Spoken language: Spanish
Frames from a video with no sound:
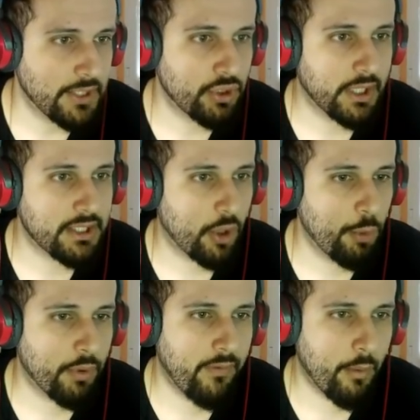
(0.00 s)
Esto tiene que ser
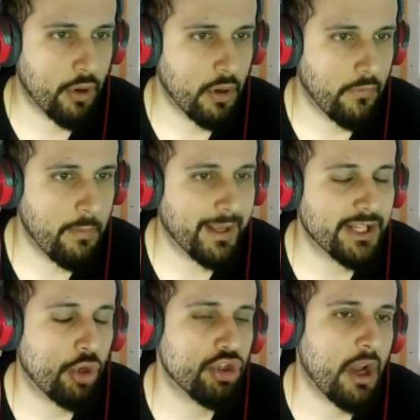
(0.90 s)
gol, por favor. Dime que
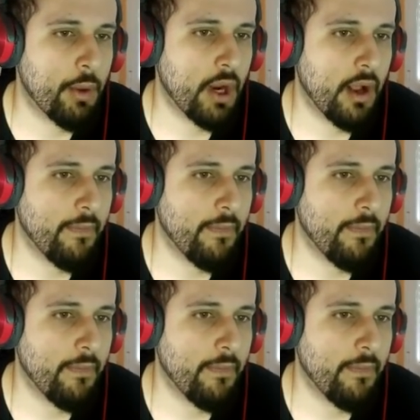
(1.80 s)
es gol Saviola.